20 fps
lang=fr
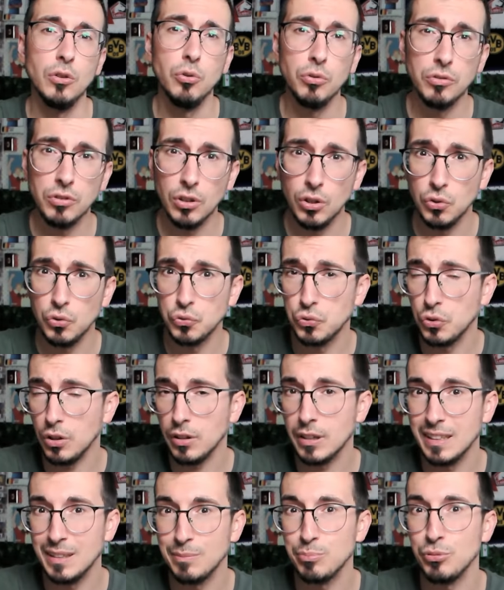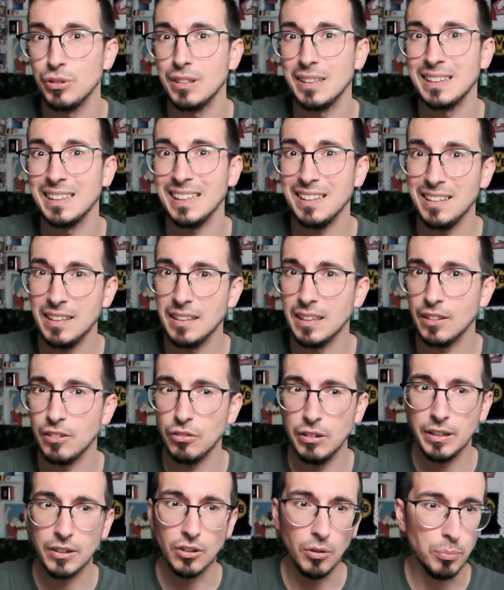Donc c'est un joueur qui peut être très
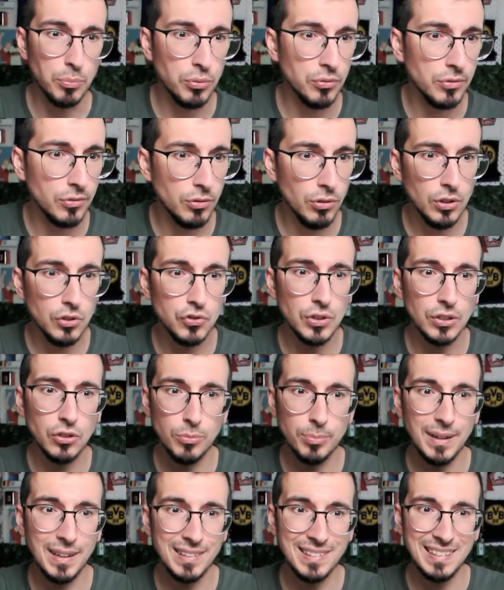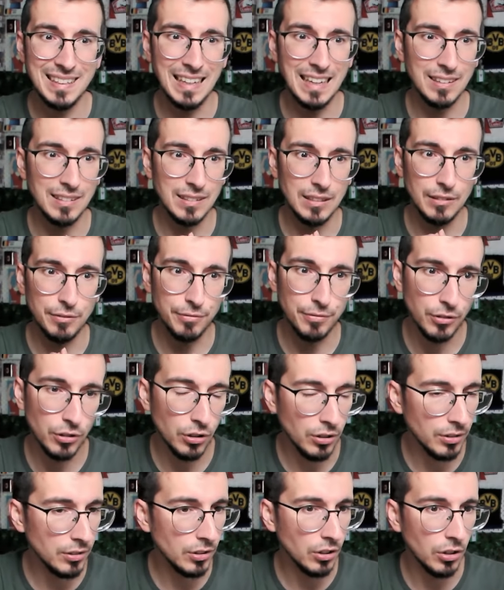intéressant avec un plus 2. Déjà de base, il est assez
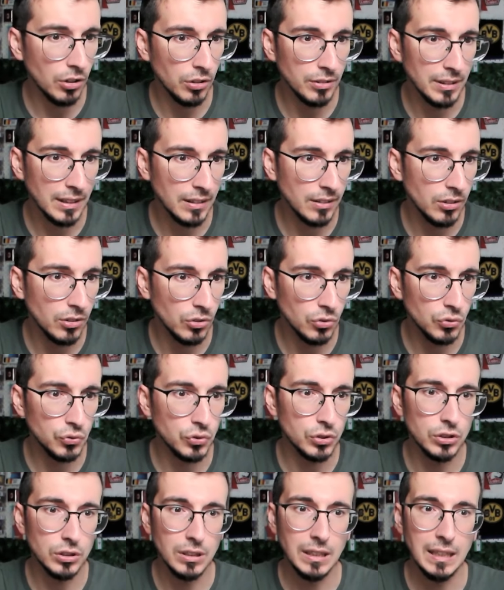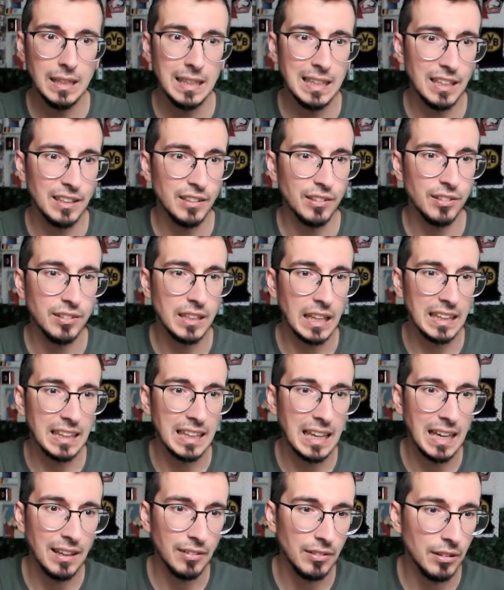fort, c'est un excellent joueur, il a des stats
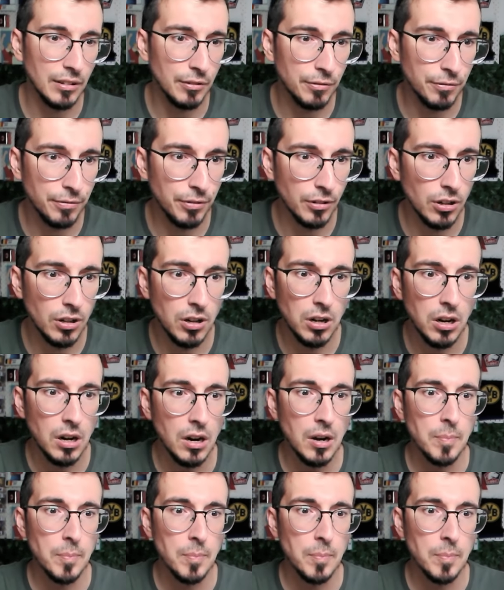assez folles.